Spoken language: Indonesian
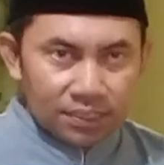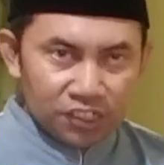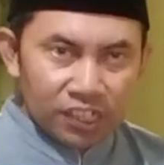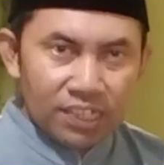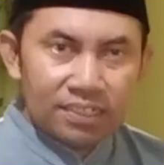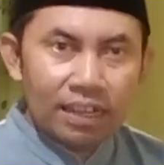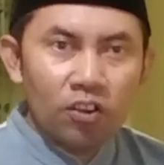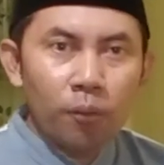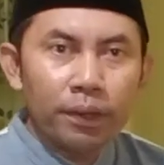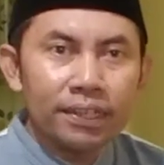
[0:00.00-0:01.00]
share serta
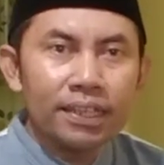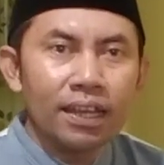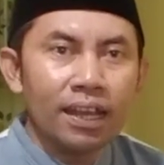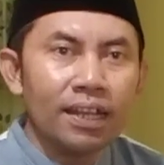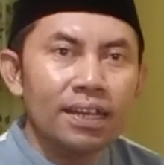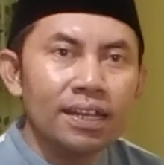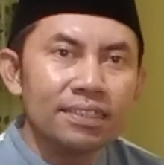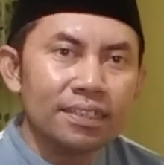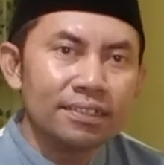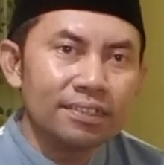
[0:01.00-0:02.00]
komennya ya
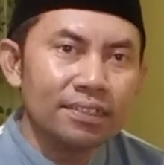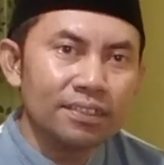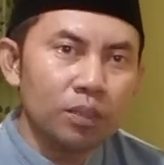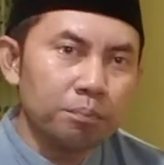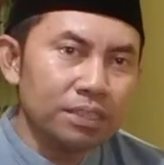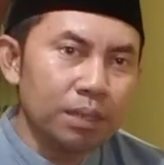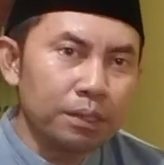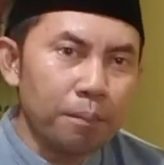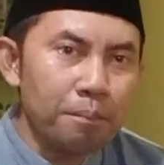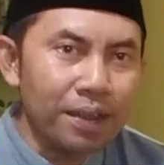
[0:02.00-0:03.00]
agar channel saya tetap bisa
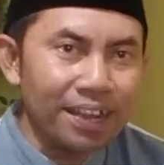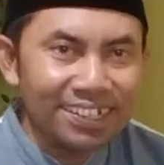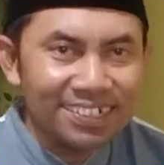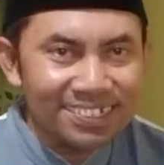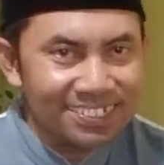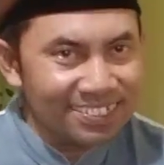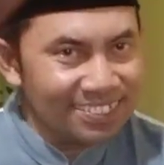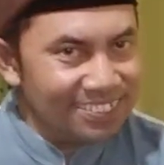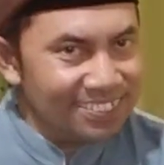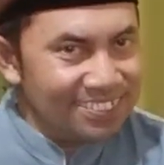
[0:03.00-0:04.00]
berkembang
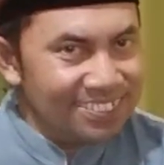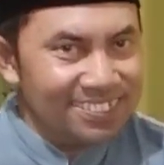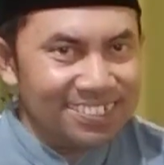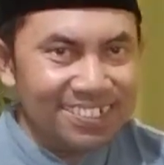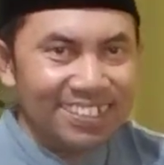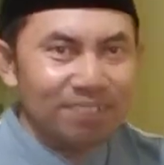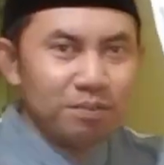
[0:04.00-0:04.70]
nah